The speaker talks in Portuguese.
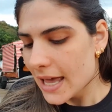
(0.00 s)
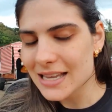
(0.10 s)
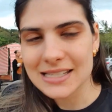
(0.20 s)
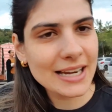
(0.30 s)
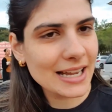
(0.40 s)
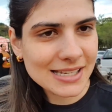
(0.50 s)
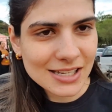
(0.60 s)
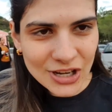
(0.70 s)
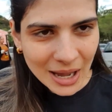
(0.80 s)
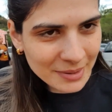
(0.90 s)
É, as
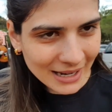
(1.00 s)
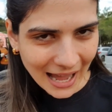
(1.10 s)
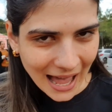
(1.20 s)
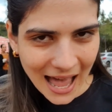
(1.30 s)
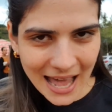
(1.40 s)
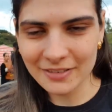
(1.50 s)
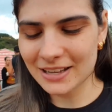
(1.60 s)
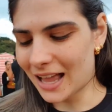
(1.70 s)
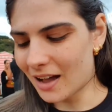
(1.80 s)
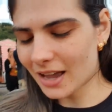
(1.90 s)
crianças já brincaram e
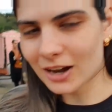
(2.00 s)
tal, e